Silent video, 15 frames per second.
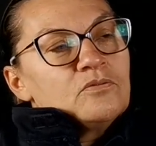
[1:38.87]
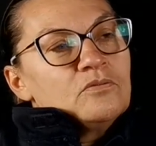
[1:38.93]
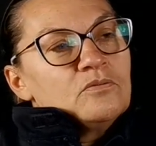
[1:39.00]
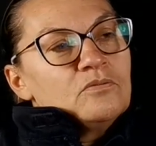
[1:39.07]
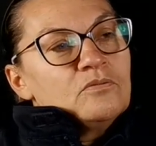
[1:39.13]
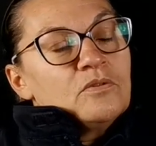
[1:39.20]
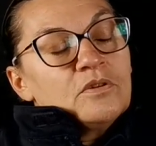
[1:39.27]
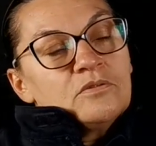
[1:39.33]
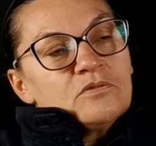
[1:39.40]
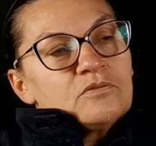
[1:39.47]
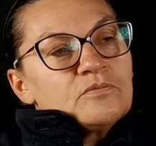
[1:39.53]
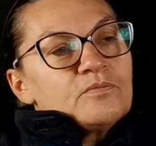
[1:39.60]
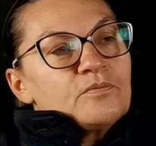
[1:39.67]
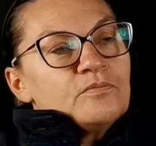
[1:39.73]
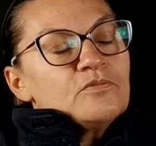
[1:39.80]
euh,
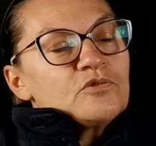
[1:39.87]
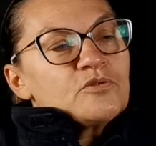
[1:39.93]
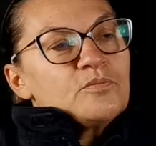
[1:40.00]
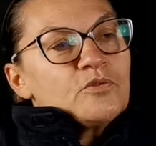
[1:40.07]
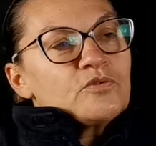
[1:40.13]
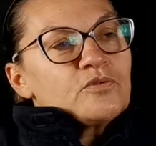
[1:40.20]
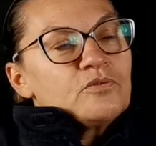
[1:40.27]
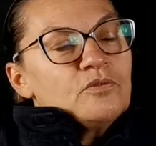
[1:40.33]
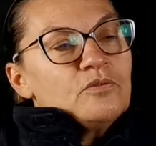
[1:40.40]
je, pense